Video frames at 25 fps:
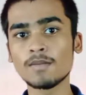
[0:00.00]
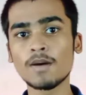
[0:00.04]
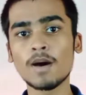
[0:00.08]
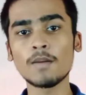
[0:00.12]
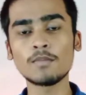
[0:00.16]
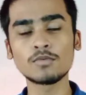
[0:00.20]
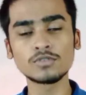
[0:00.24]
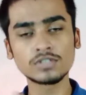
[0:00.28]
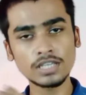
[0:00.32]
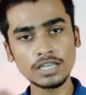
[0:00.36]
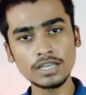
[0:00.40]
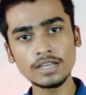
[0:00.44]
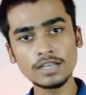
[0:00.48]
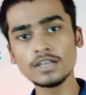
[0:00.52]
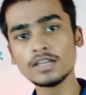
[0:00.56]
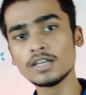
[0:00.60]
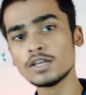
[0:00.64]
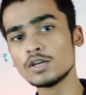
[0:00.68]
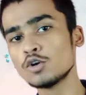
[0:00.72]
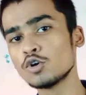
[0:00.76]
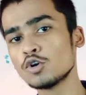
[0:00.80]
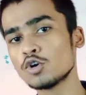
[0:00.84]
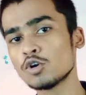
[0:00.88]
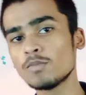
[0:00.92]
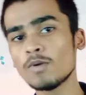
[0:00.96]
जब आप उसे
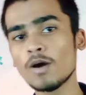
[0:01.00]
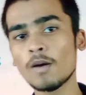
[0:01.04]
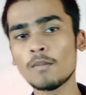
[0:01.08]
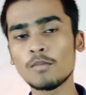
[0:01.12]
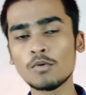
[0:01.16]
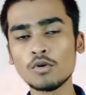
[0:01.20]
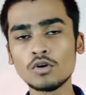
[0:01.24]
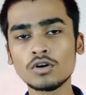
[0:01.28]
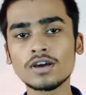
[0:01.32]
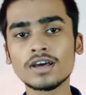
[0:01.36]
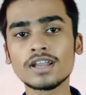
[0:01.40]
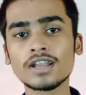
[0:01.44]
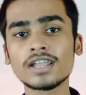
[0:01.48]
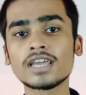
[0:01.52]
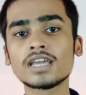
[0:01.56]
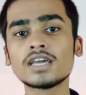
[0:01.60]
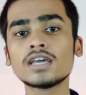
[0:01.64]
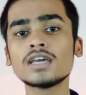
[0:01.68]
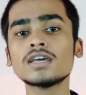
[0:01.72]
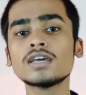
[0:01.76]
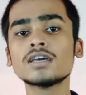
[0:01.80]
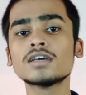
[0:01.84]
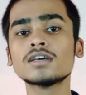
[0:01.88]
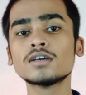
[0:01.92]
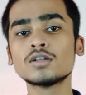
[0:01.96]
यूट्यूब पर अपलोड
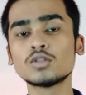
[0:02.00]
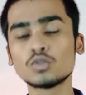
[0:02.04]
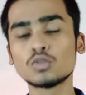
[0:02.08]
करेंगे